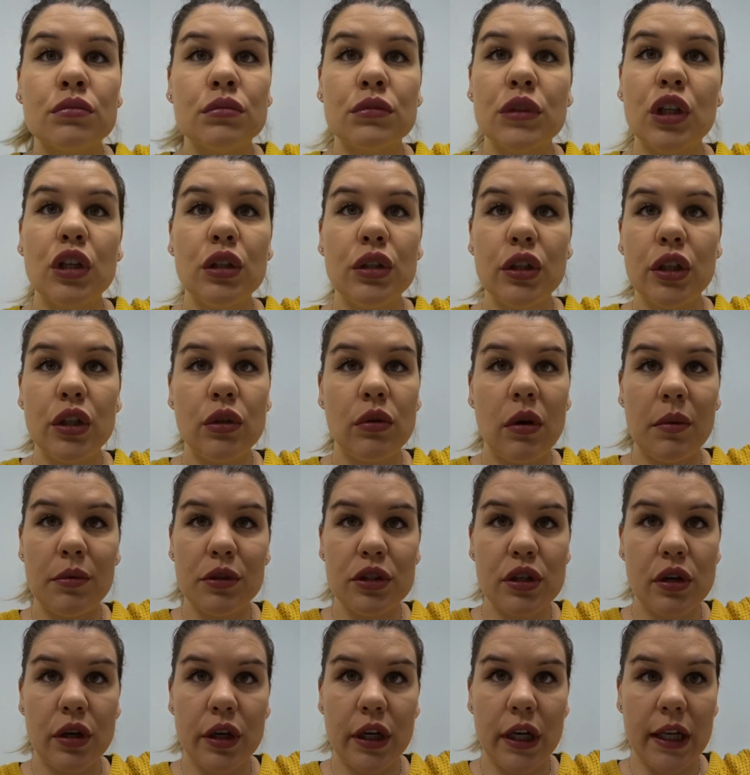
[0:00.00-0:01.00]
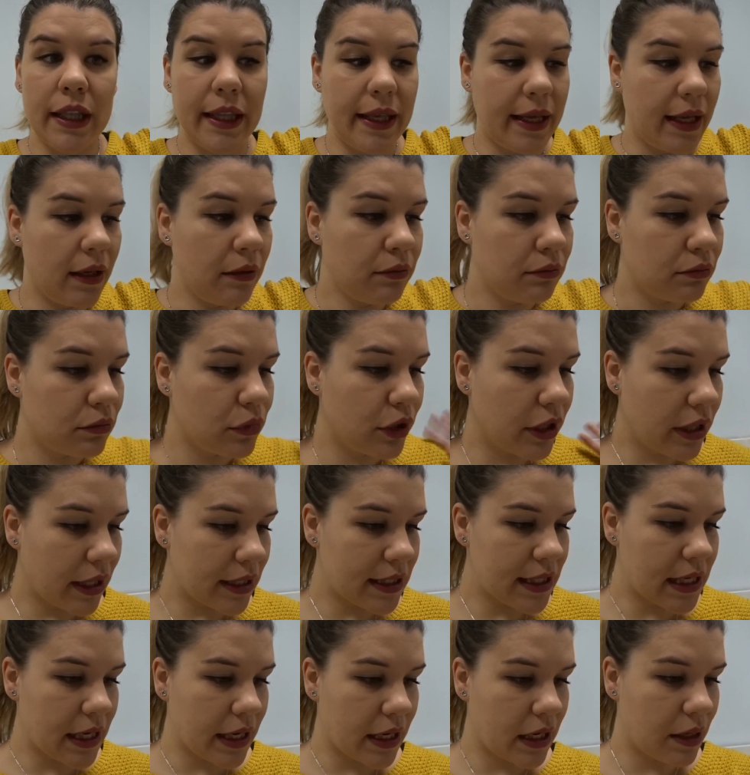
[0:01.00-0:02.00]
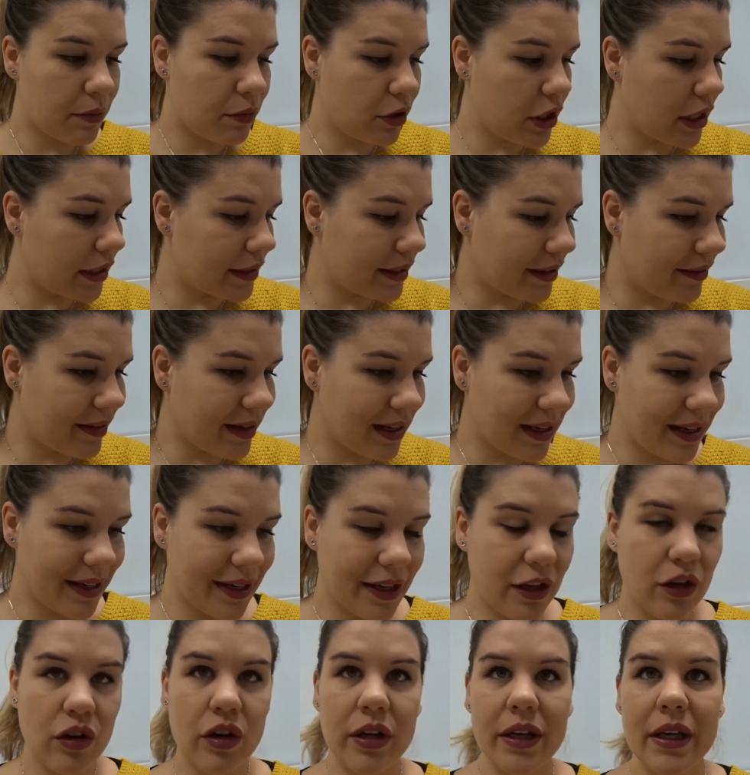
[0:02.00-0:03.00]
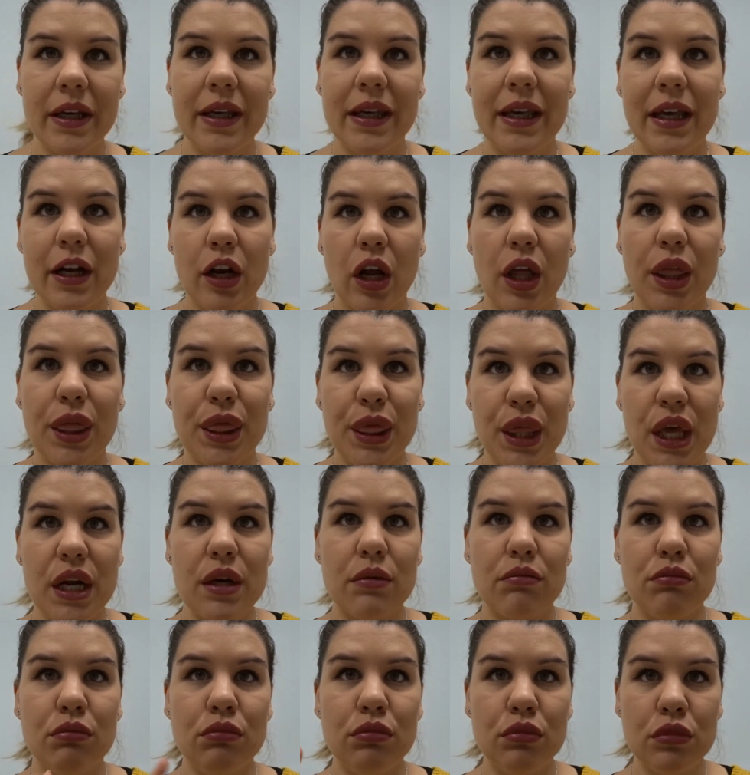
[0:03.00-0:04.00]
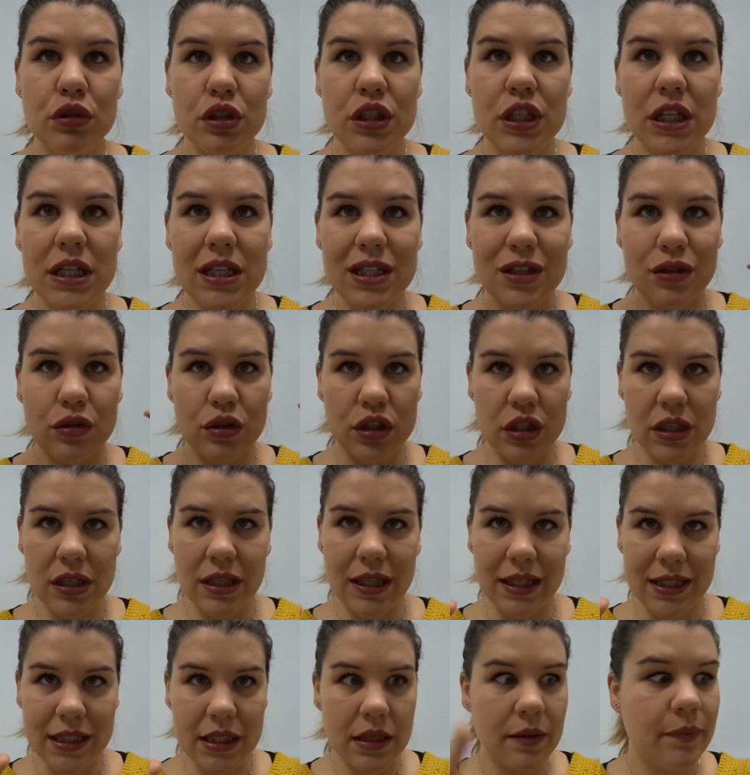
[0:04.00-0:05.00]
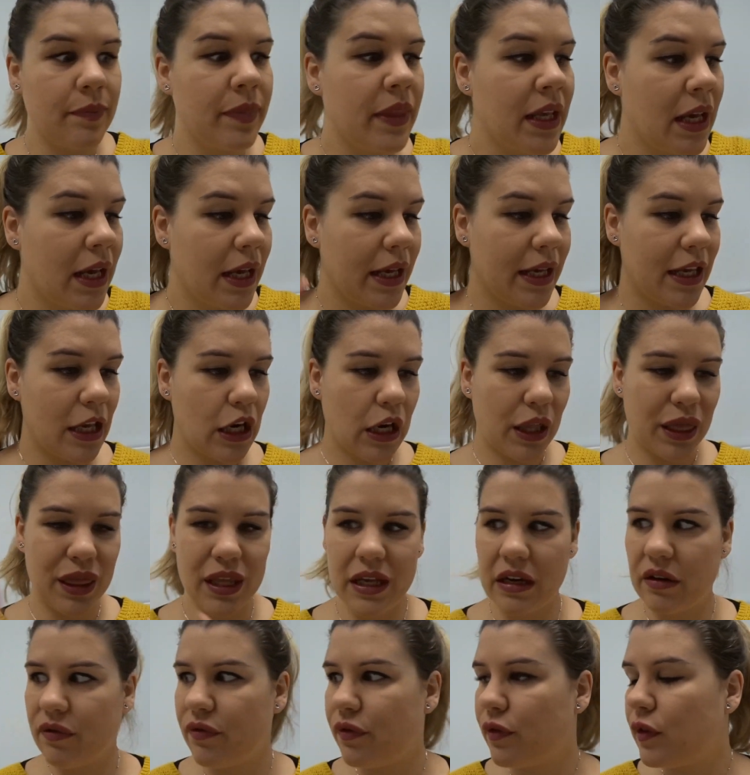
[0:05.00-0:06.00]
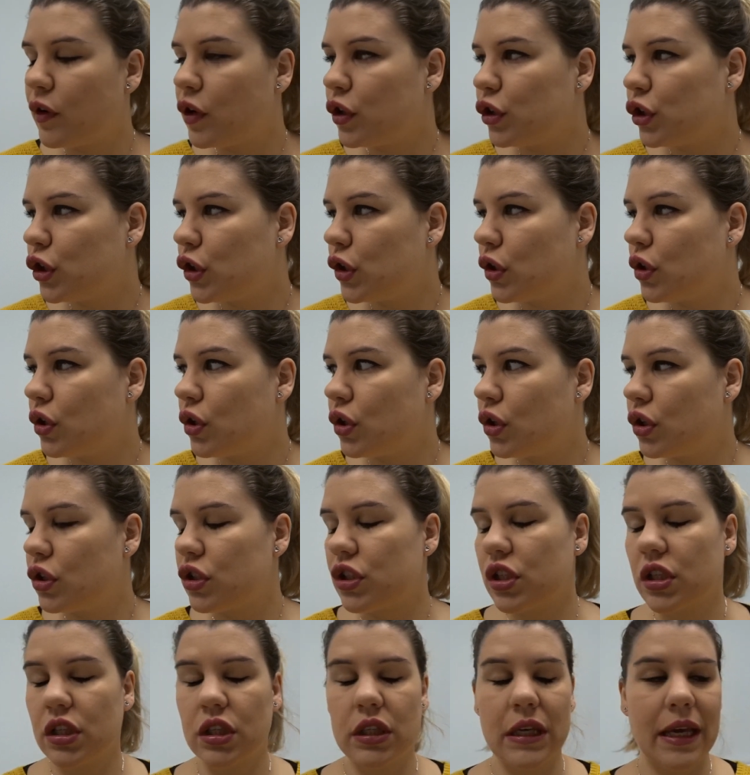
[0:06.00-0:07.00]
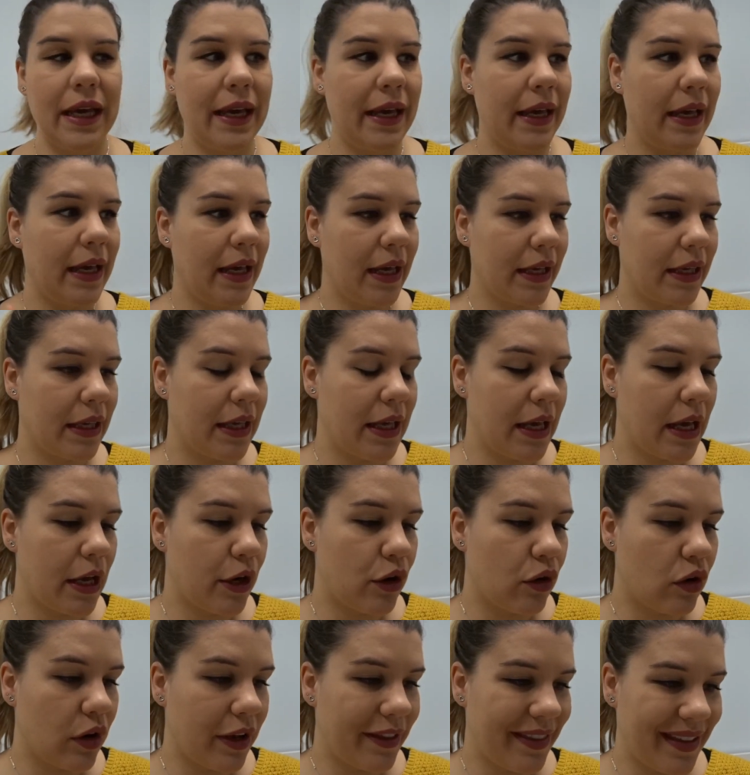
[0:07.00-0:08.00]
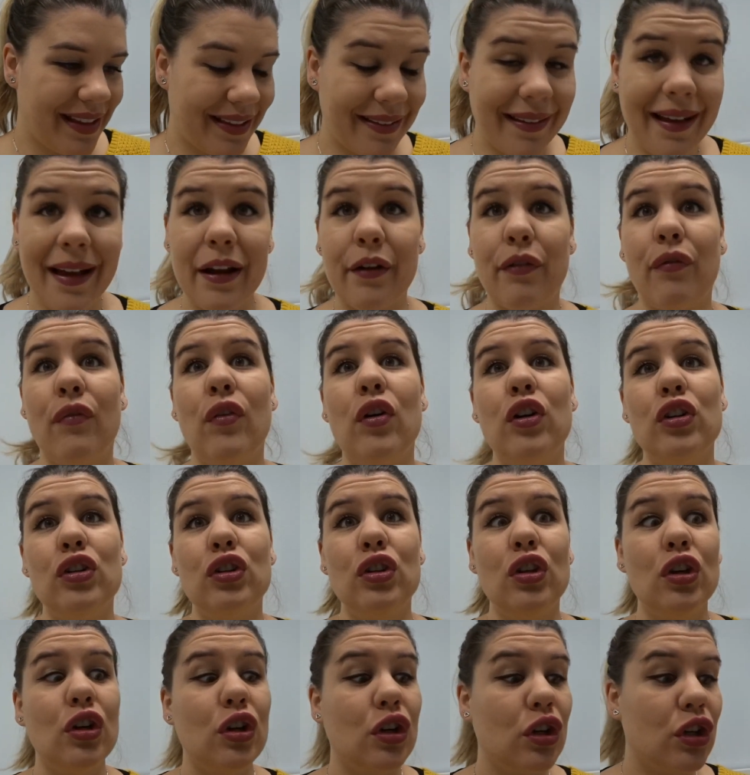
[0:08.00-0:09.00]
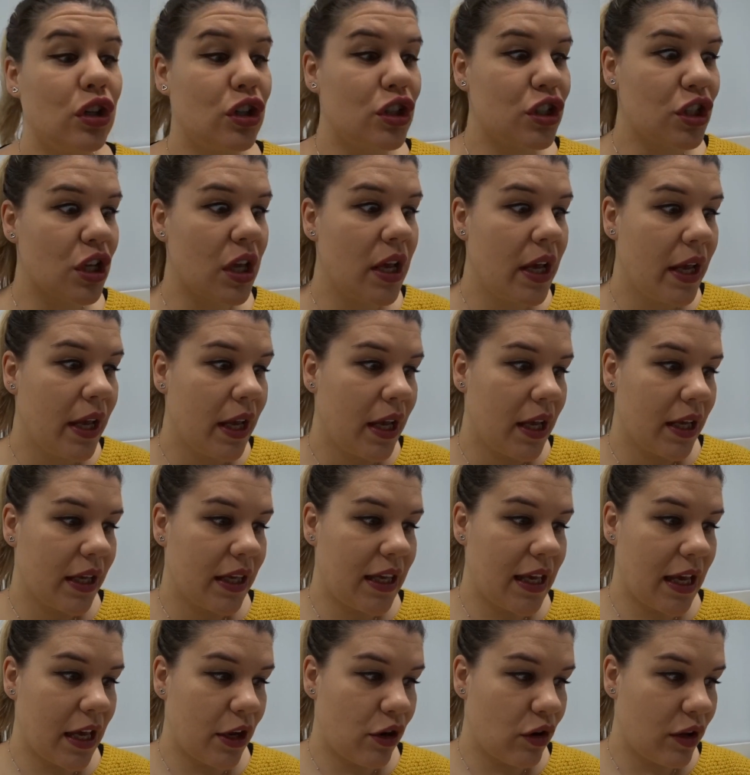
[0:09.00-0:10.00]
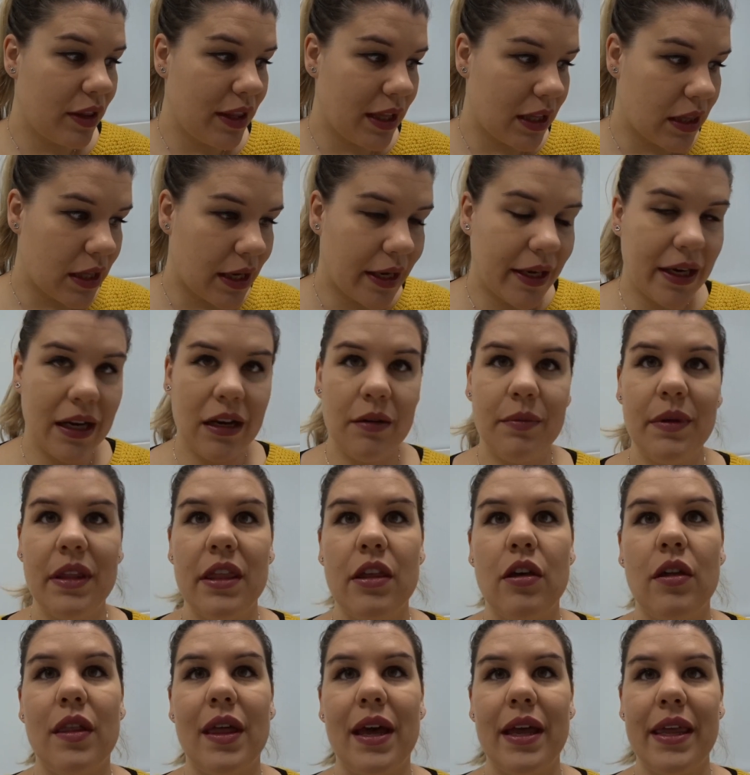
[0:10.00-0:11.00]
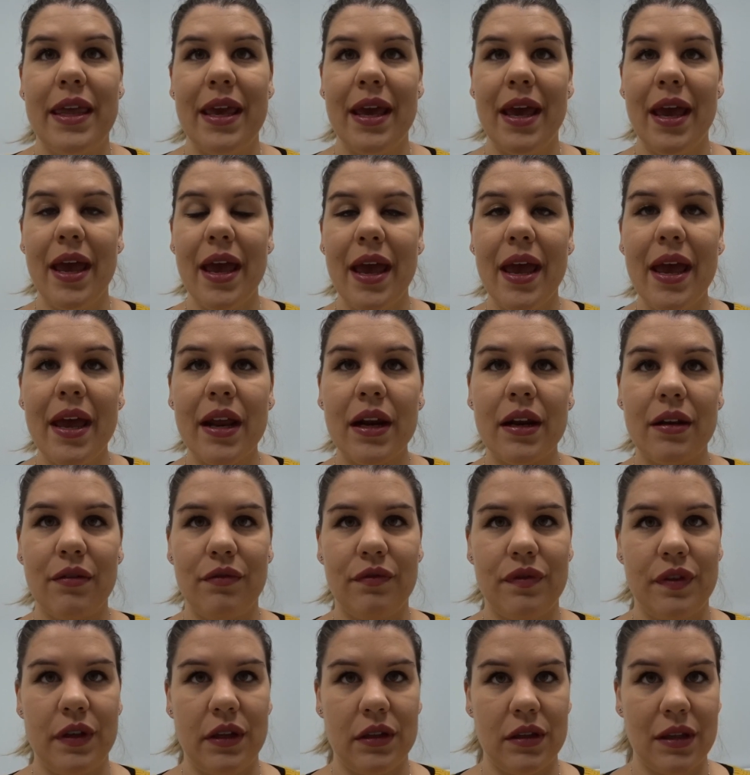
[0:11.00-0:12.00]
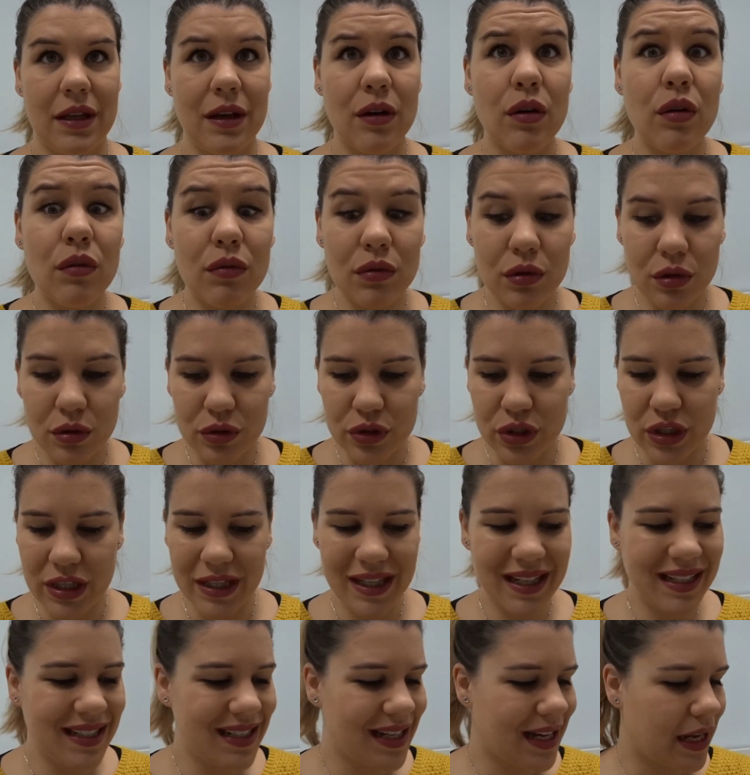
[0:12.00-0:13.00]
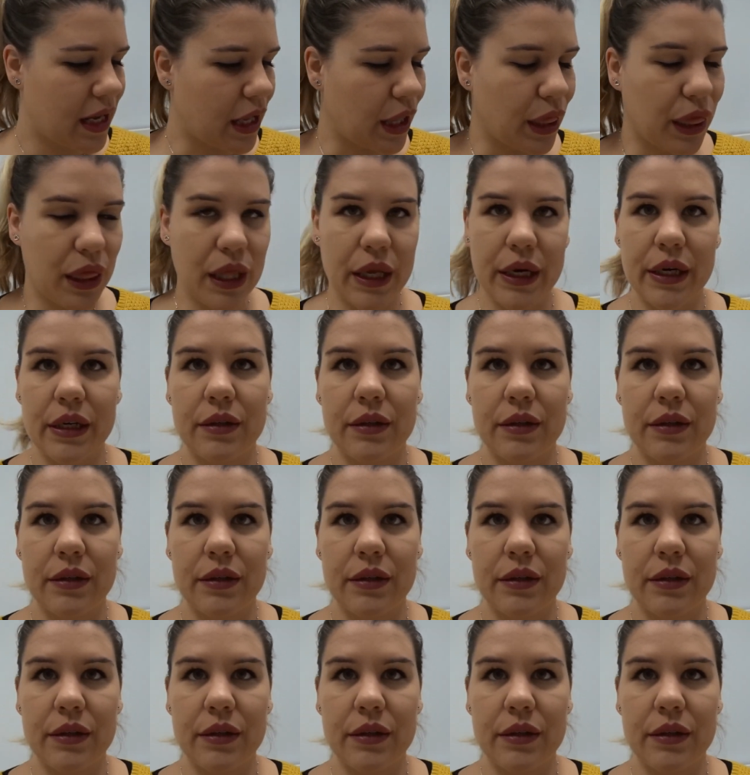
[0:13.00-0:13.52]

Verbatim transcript: Continuamos con el día. Voy a, seguir, voy a trabajar que hoy quiero hacer muchas cositas. Quiero hacer fotos, eh, quiero editar fotos, quiero editar el vídeo de ayer, en fin, tengo cositas que hacer.